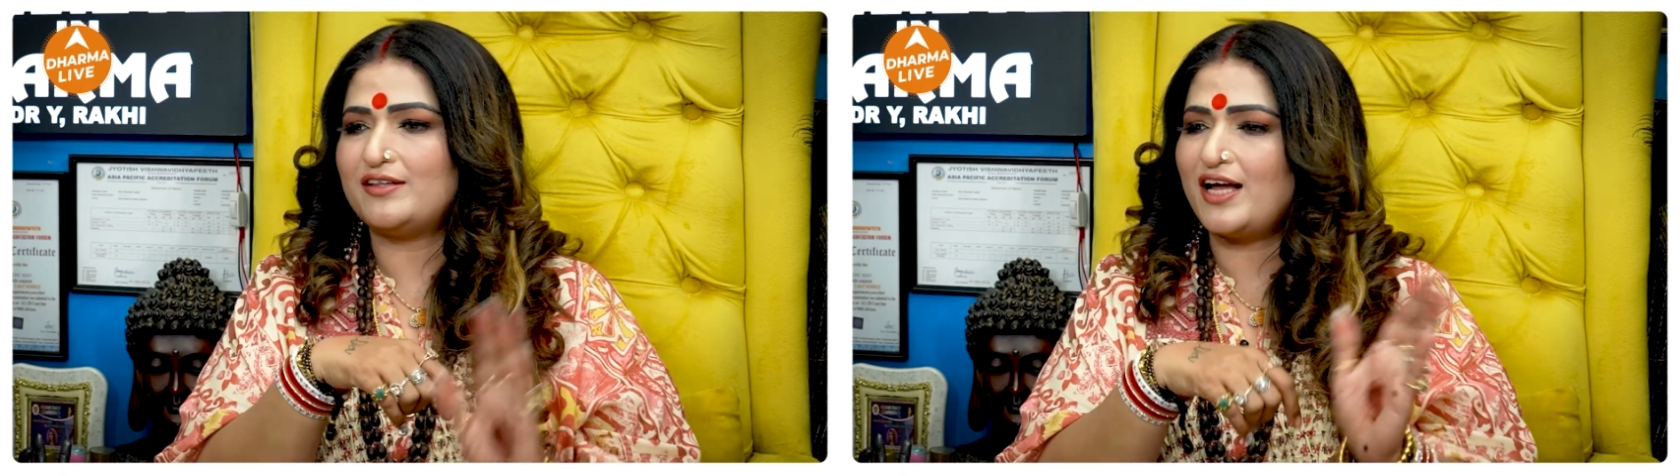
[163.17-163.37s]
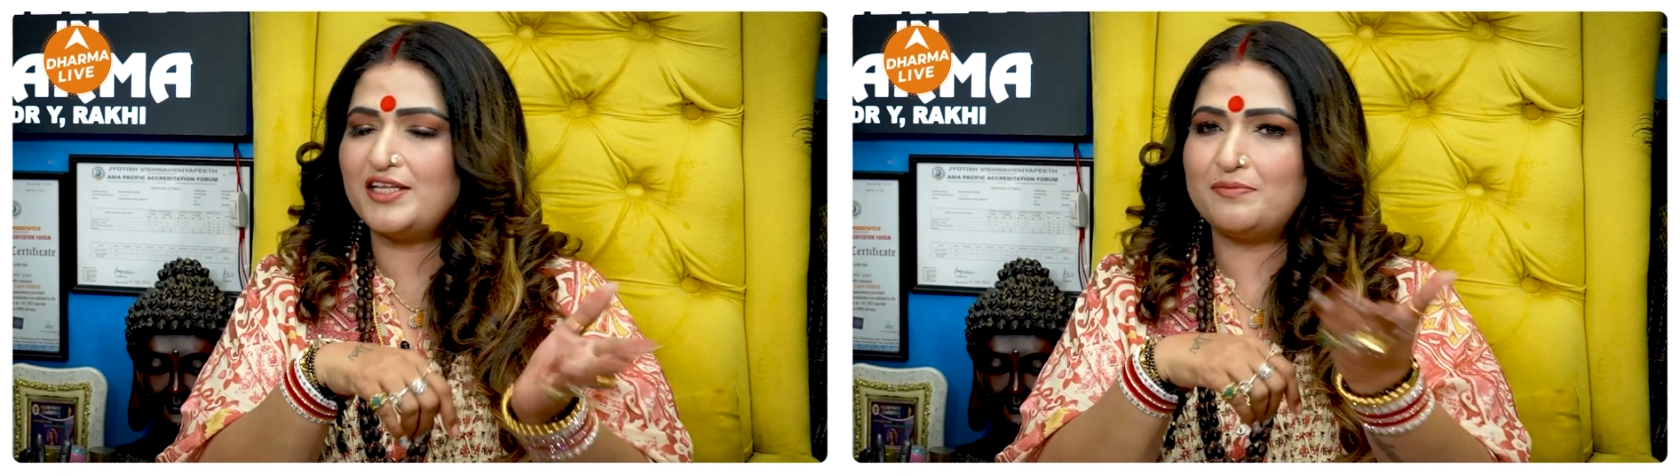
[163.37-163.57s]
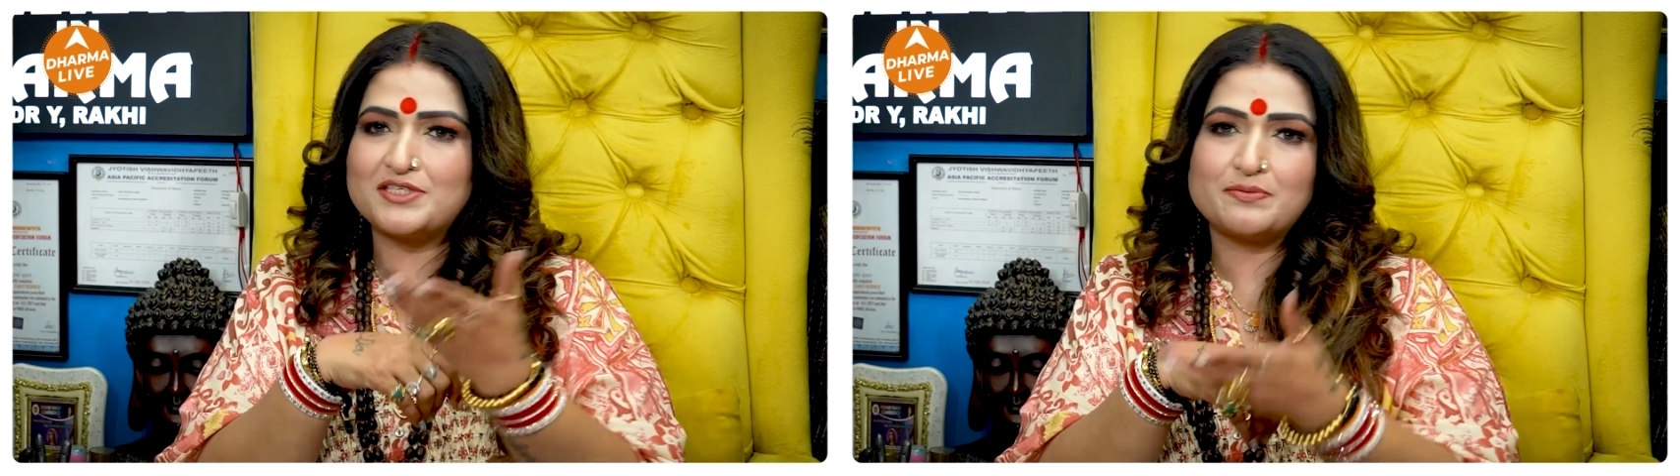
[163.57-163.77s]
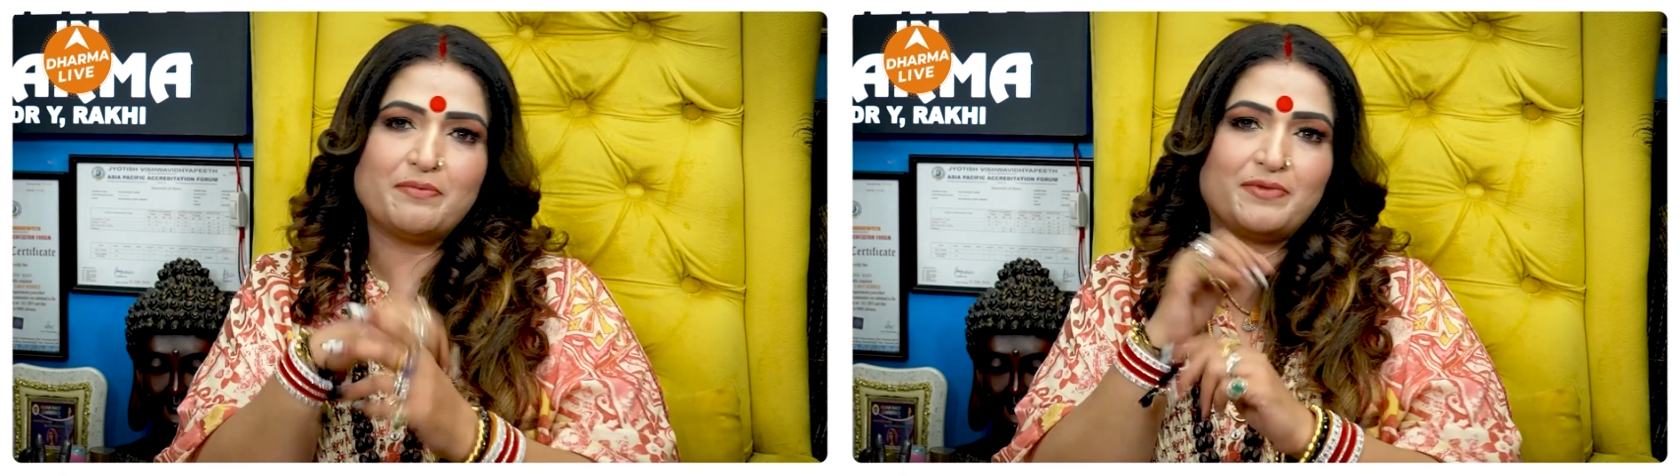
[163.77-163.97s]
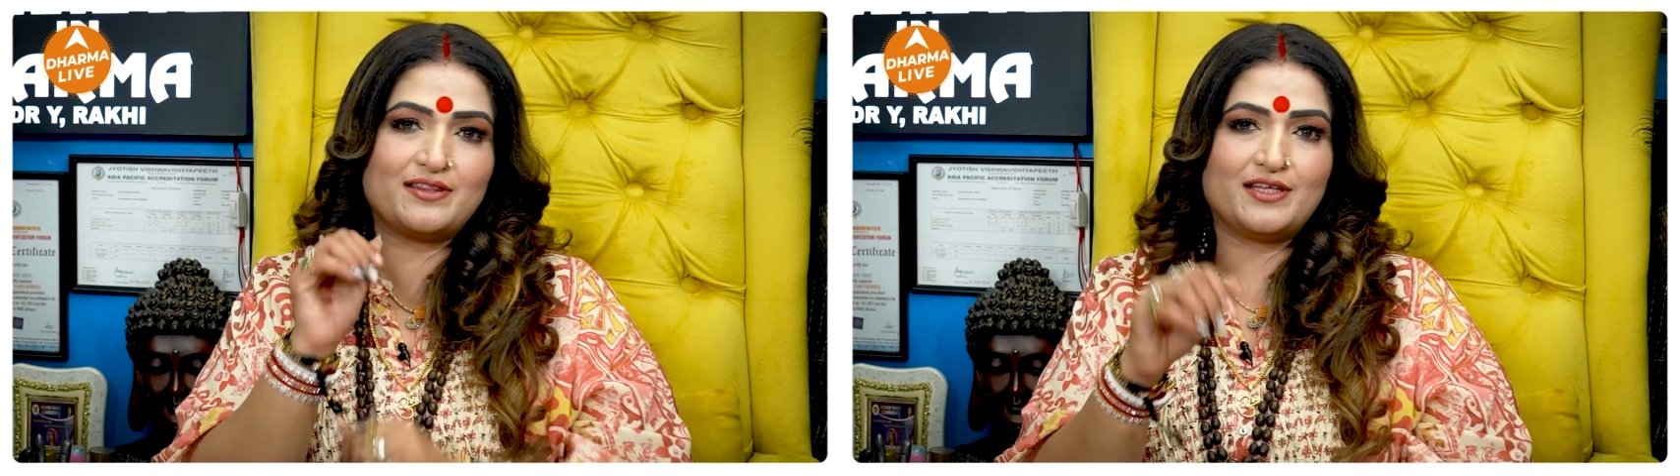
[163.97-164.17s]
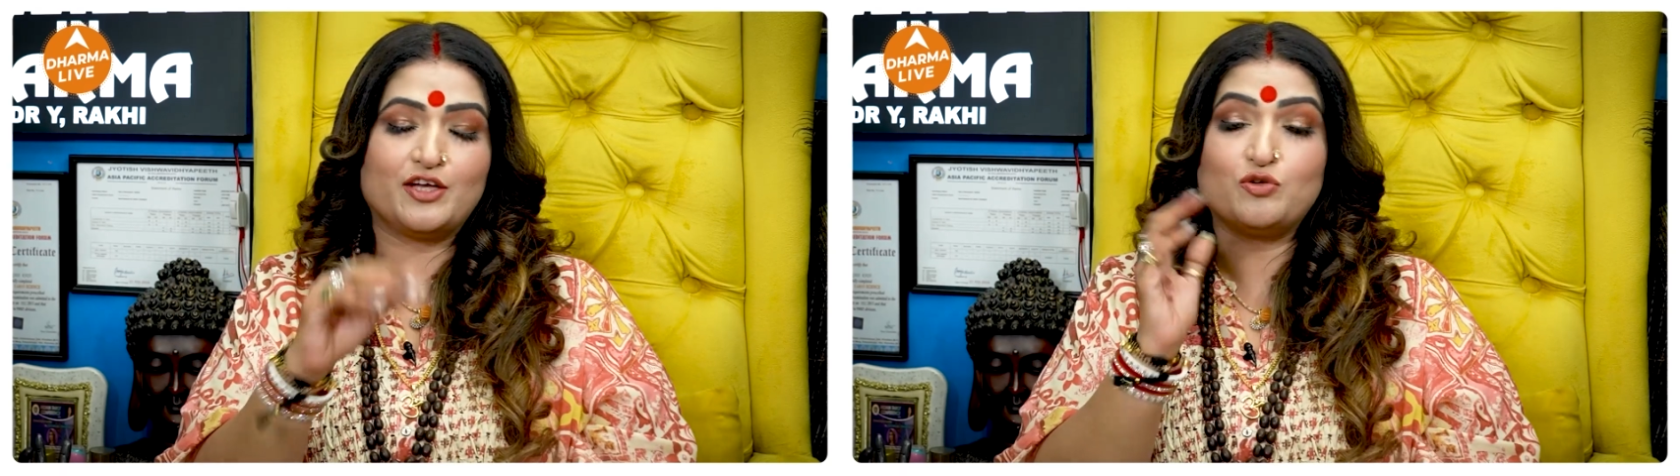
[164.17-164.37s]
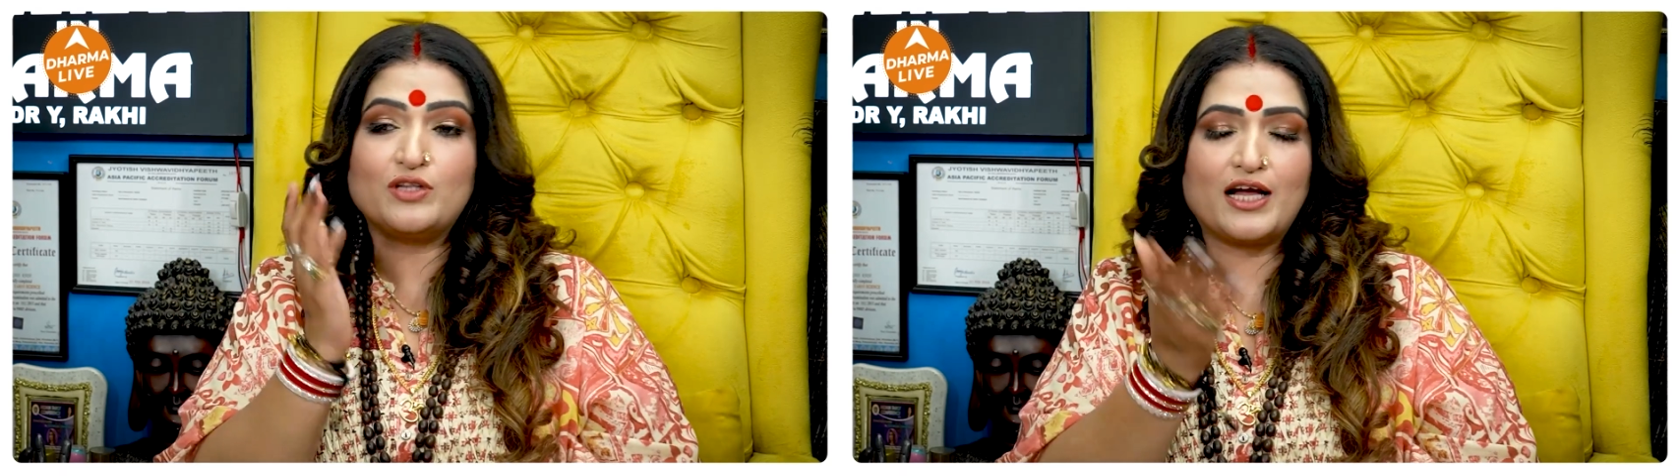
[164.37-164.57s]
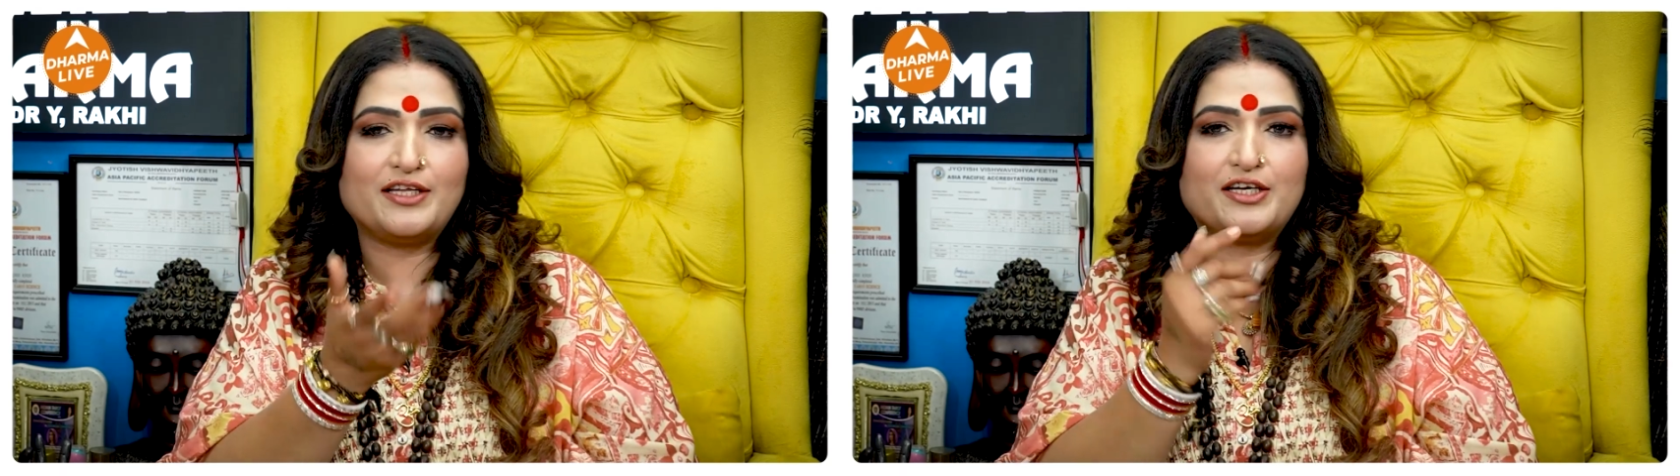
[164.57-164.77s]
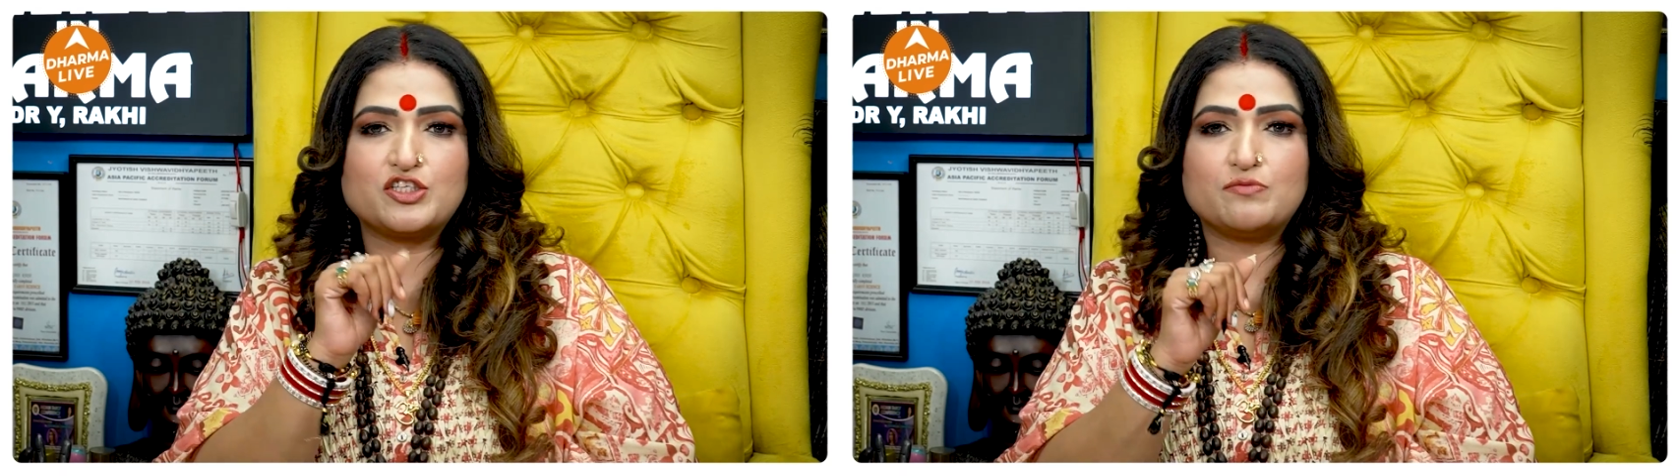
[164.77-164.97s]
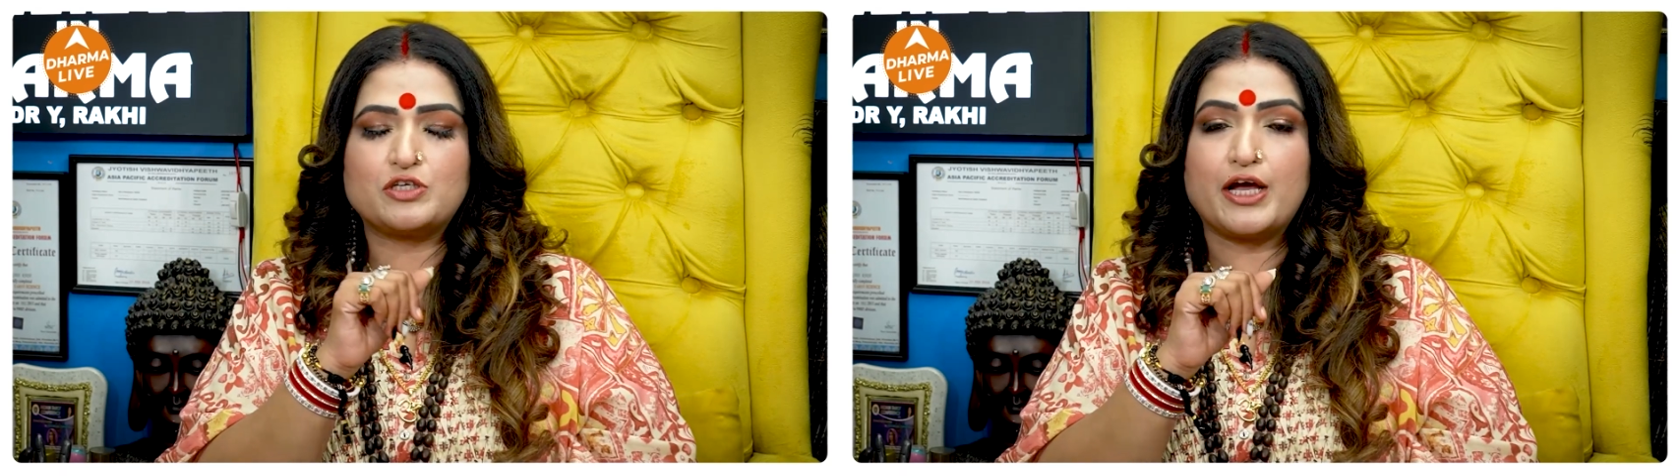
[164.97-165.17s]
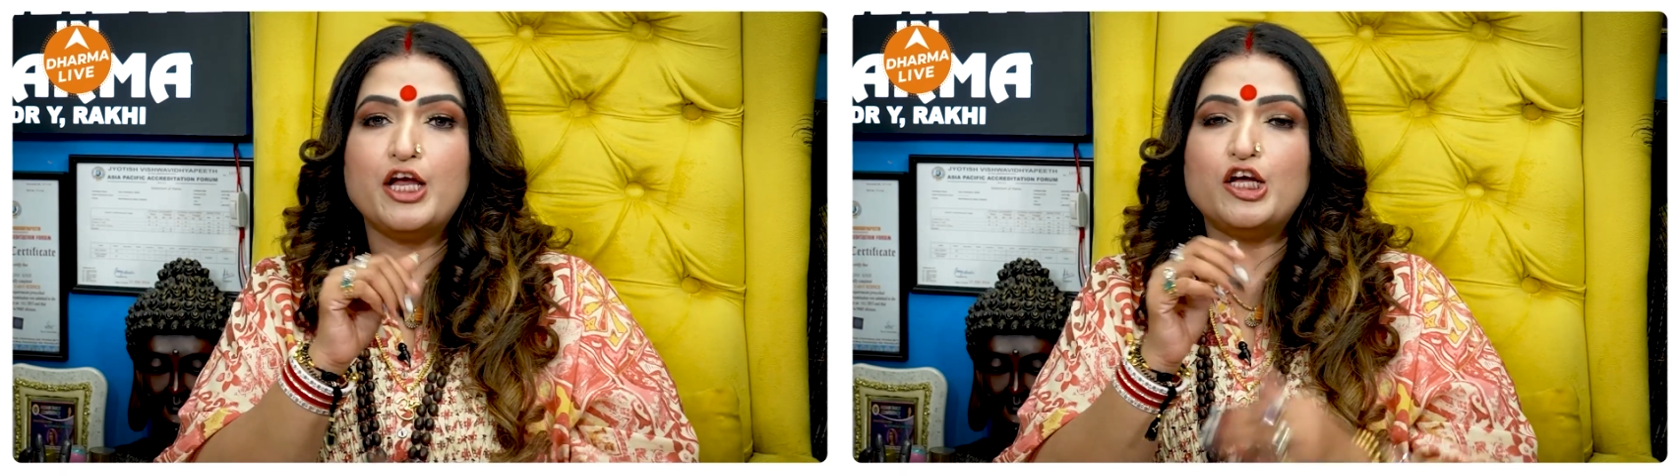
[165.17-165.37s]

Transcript: दादी भी इस पर मरती है तो दादी का चमचा है